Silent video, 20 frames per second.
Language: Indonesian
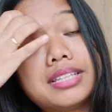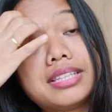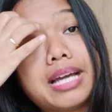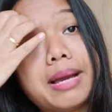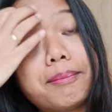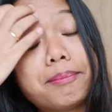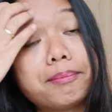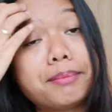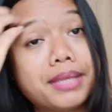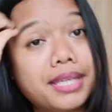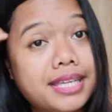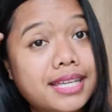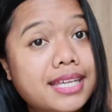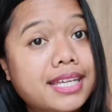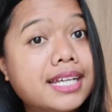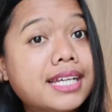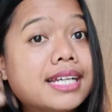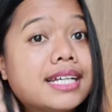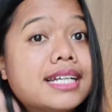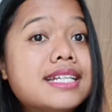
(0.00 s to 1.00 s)

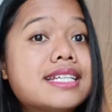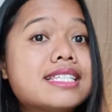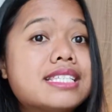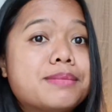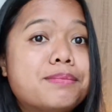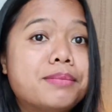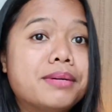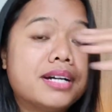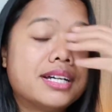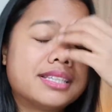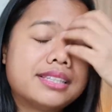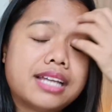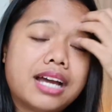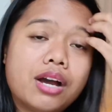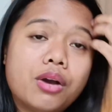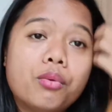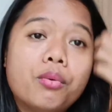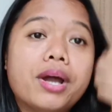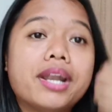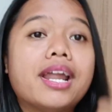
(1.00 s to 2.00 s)
Tapi
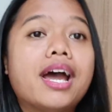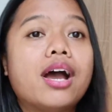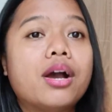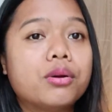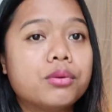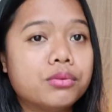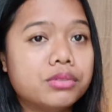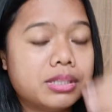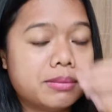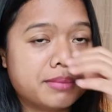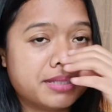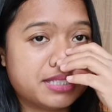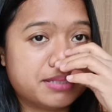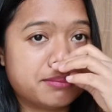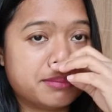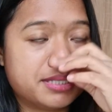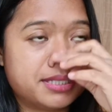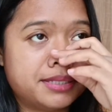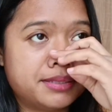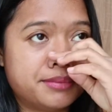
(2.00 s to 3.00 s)
pengetahuan aku
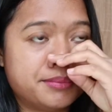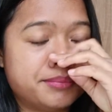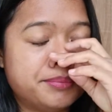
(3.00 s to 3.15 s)
teman-teman